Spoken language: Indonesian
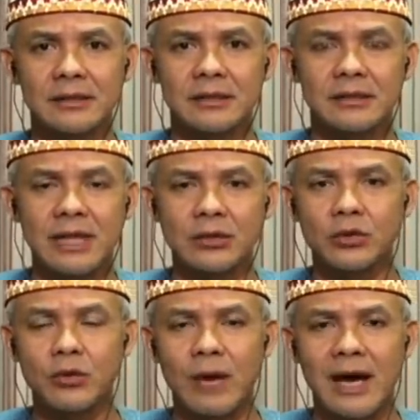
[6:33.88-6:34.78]
satu
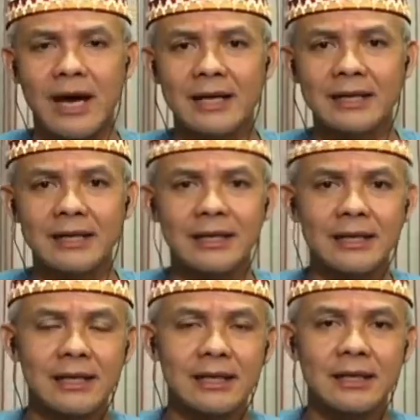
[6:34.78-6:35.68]
dua hari
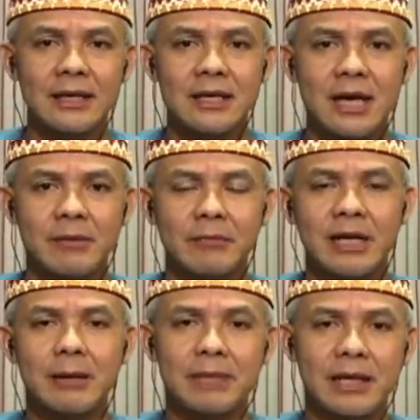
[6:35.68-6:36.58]
ini kami
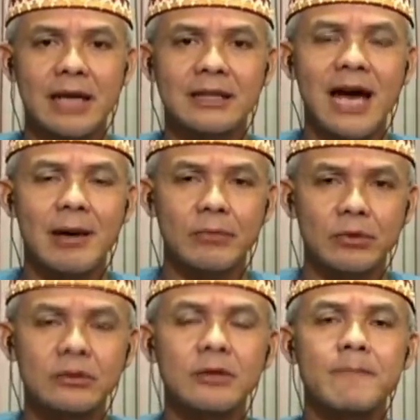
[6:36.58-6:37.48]
mendapatkan
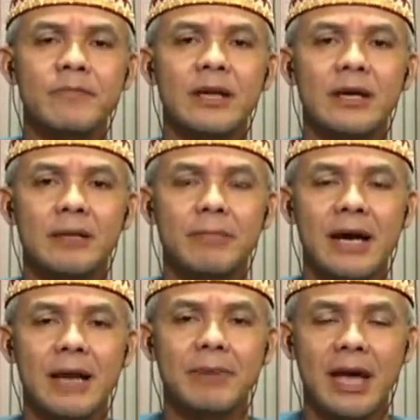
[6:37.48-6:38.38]
tamu eh,
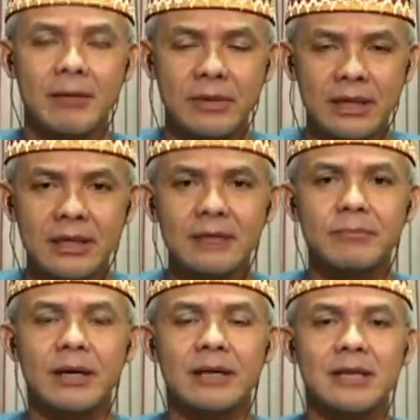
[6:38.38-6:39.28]
para PMI,
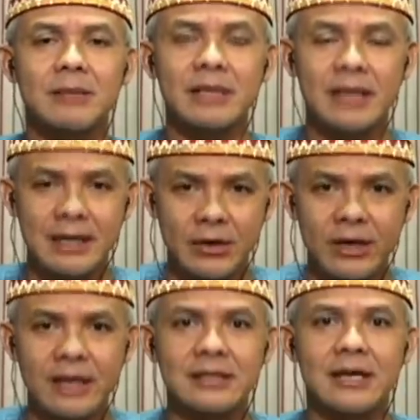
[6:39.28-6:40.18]
pekerja migran
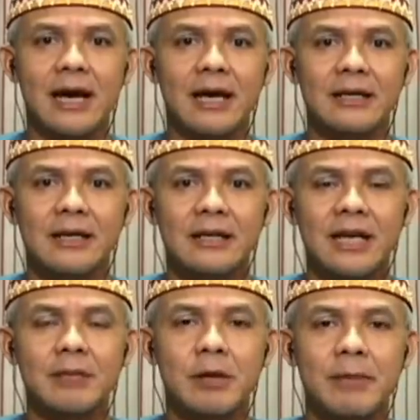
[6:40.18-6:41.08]
Indonesia,
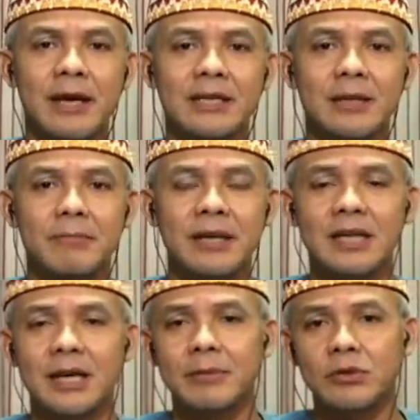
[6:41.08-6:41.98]
dari berbagai tempat
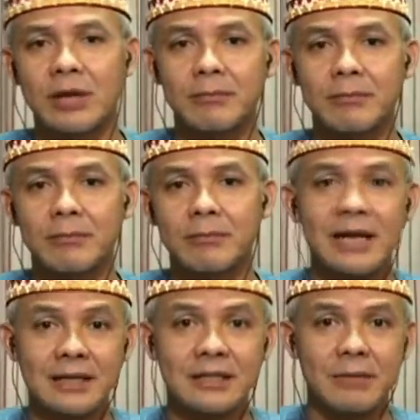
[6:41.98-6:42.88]
yang kebetulan mendaratnya
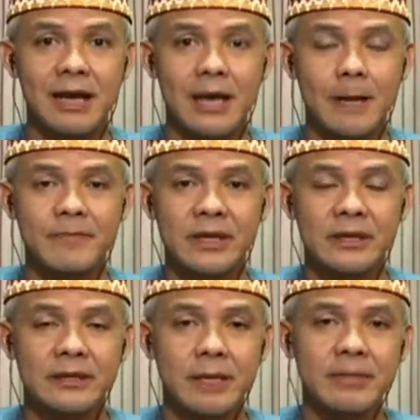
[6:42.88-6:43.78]
di Semarang.
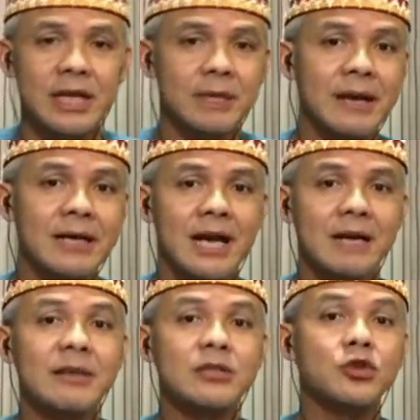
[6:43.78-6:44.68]
Tapi dari bandara
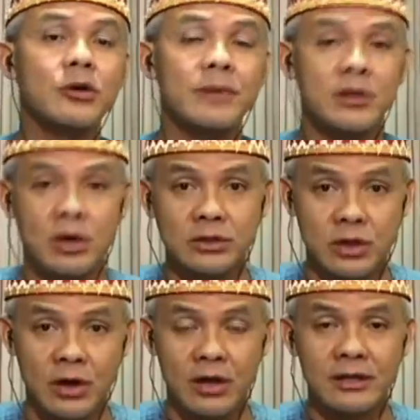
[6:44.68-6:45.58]
masih cukup
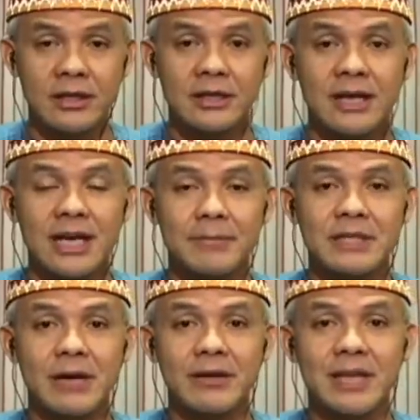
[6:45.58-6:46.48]
berkontrol, karena
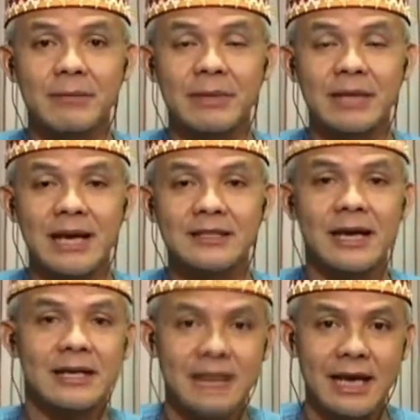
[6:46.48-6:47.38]
pesawatnya mendarat
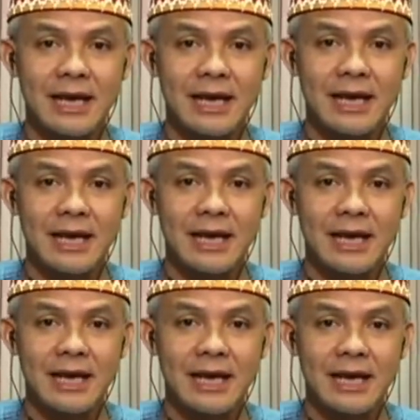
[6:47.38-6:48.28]
sehari satu,
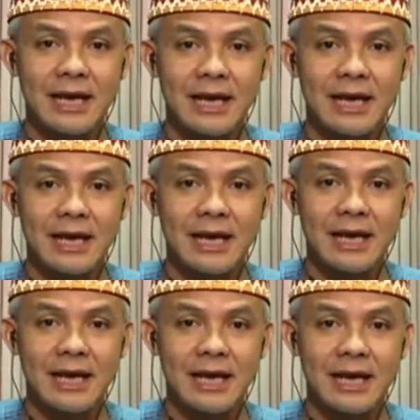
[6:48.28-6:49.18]
kadang-kadang cuma
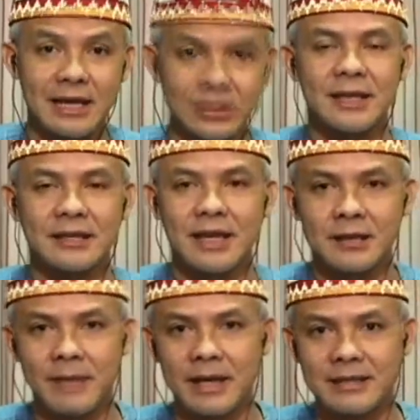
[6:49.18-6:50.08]
dua. Yang tadi
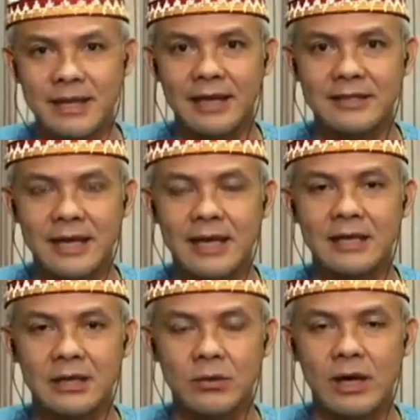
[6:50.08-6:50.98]
pagi saya cek
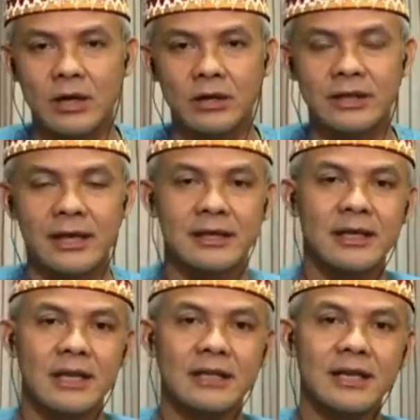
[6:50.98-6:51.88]
ada dua kloter,
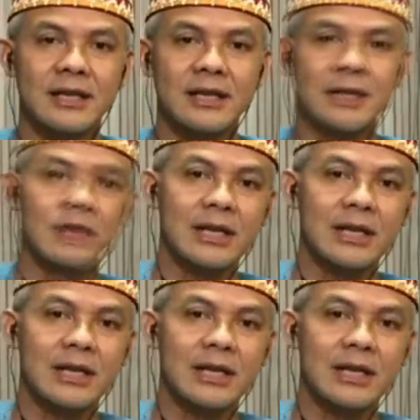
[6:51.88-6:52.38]
dan kemudian kita